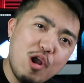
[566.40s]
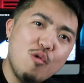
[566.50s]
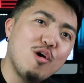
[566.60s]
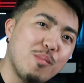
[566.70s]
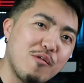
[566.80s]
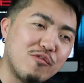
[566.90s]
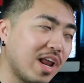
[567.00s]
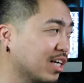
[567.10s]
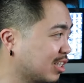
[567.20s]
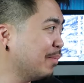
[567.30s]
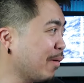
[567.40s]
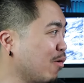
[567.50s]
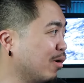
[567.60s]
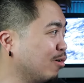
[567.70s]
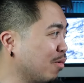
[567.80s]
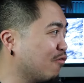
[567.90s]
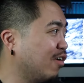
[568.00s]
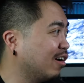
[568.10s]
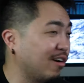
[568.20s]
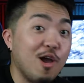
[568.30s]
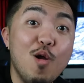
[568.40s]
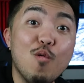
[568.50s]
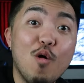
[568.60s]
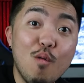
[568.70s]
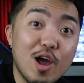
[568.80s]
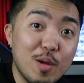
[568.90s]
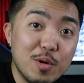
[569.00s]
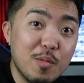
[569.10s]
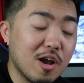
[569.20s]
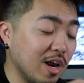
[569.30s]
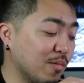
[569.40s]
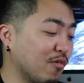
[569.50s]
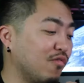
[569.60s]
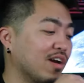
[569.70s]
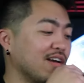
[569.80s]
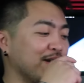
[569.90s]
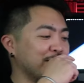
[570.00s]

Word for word: una-una ko pang vlogs. Di pa ako marunong mag-vlog na yun. Wow, kala mo namang galing mag-vlog na